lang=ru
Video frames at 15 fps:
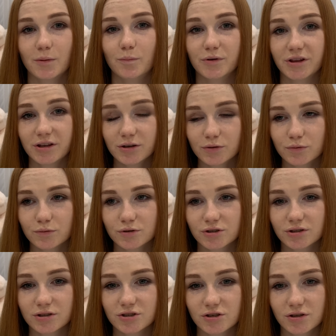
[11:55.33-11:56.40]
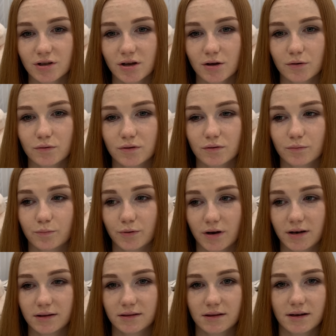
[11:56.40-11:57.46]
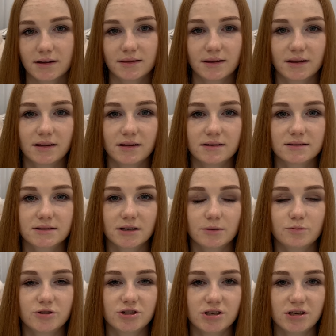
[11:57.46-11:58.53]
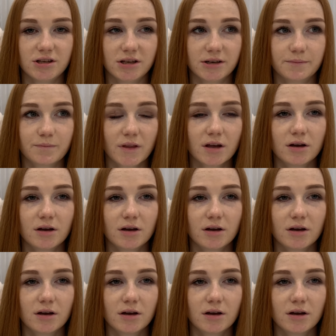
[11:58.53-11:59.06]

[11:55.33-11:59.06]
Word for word: Мне тоже начинают прилетать такие сообщения.